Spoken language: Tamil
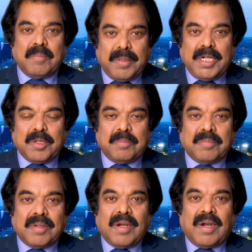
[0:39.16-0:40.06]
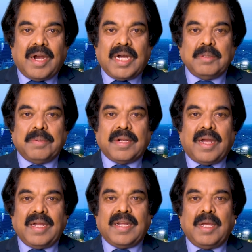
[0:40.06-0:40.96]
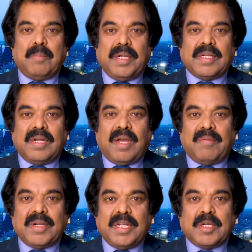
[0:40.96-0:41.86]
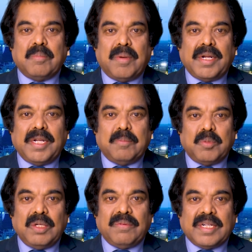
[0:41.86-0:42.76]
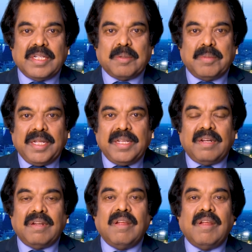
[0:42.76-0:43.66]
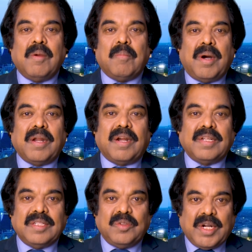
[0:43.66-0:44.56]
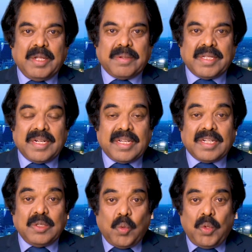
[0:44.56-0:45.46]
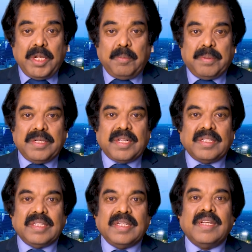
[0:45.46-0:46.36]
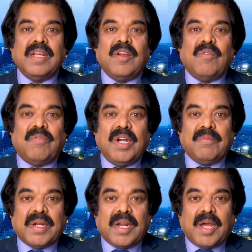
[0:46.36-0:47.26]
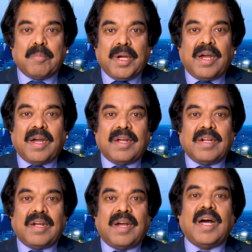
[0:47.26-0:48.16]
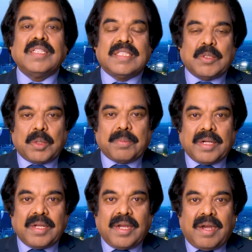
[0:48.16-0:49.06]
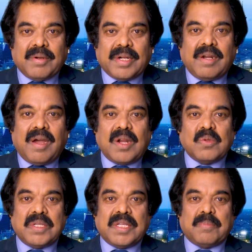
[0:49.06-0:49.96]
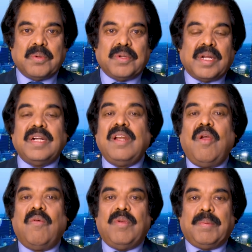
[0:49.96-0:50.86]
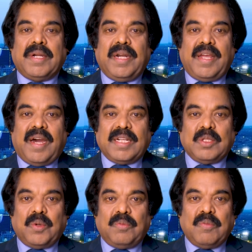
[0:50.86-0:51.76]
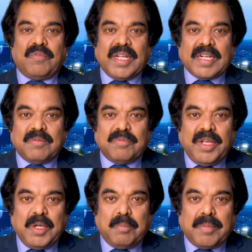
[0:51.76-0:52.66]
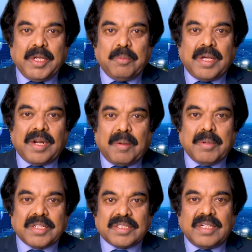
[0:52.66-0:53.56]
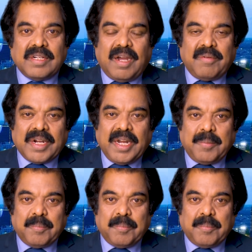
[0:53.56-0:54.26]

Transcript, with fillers: மீண்டும் அதிபர் அங்கலா மெர்க்கல் அவர்களுக்கும் மாநில முதல்வர்களுக்கும் இடையில் மாநாடு நடைபெற இருக்கிறது உள்ளிருப்பில் இருந்து வெளிவரலாமா அது தொடர்பாக அவர்கள் ஆலோசிக்க போகின்றார்கள் விவரங்களை அறிந்து கொள்வோம் வணக்கம் வேலும் மயிலும் ராமகிருஷ்ணன் அவர்களே